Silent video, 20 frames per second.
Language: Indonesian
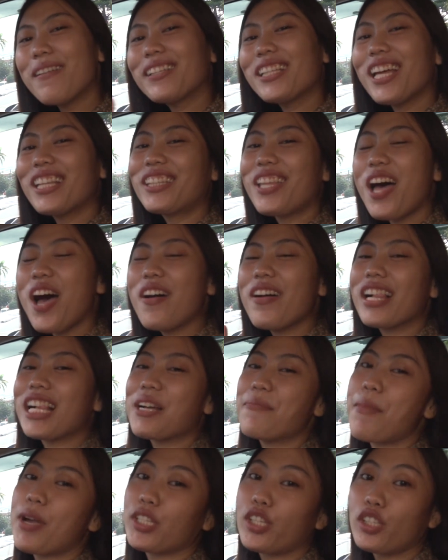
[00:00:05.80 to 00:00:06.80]
Tata,
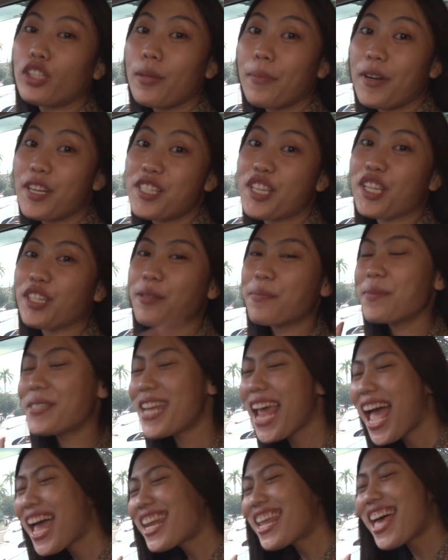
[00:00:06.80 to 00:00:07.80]
welcome back to Tata Project YouTube
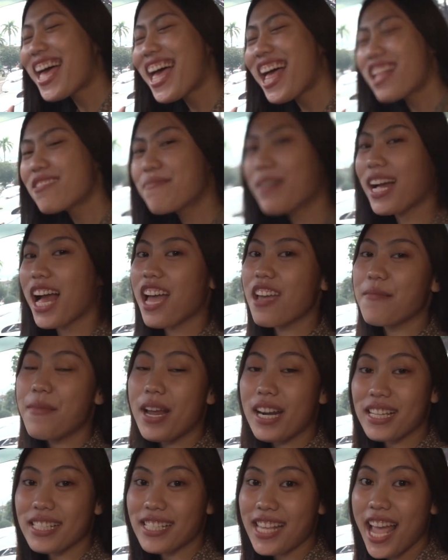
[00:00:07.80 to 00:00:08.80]
channel Balik lagi
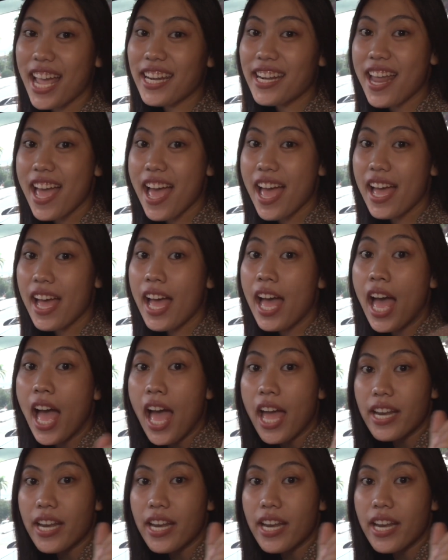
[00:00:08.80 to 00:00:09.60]
bareng Sena